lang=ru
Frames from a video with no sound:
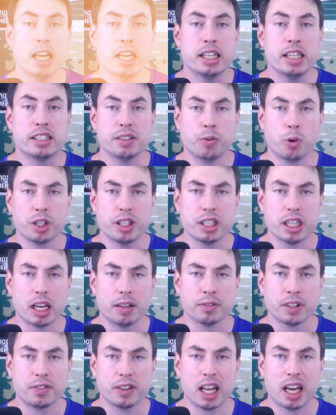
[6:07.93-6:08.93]

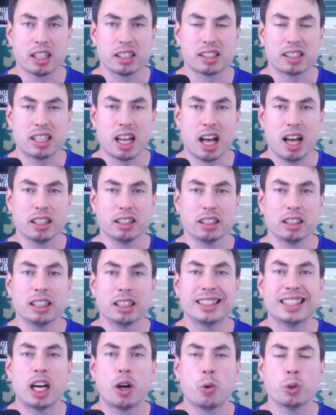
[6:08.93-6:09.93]
Сегодня Флористан
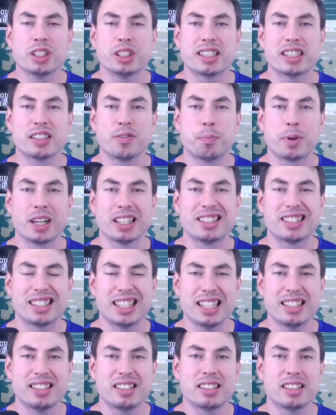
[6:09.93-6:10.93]
находится в
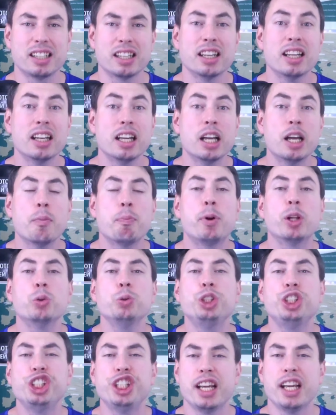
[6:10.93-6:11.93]
процессе
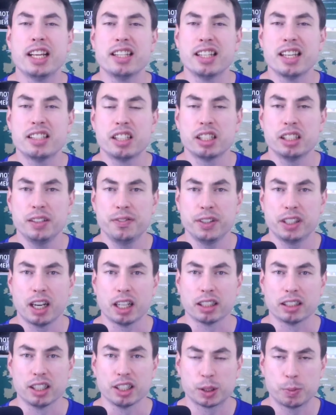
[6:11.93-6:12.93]
получения
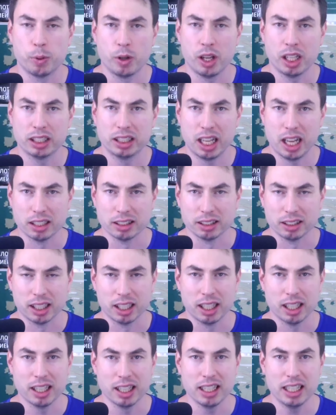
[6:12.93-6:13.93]
сертификата эксплуатанта,